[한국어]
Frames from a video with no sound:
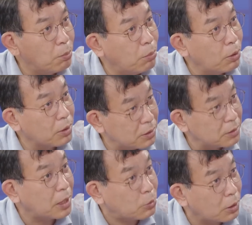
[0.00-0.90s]
보는
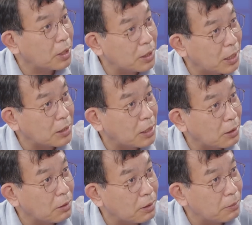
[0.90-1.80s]
대통령이
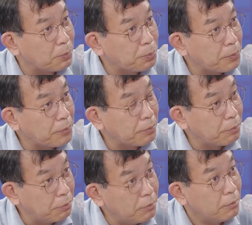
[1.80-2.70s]
나타난 거예요. 음.
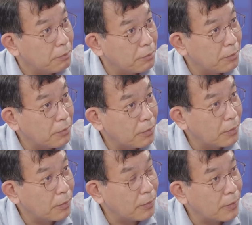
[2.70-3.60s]
응?
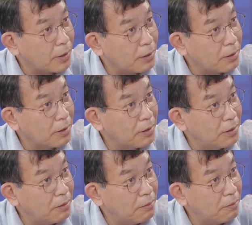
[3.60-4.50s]
정말
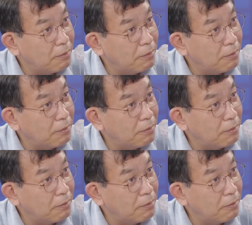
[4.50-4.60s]
그동안 우리가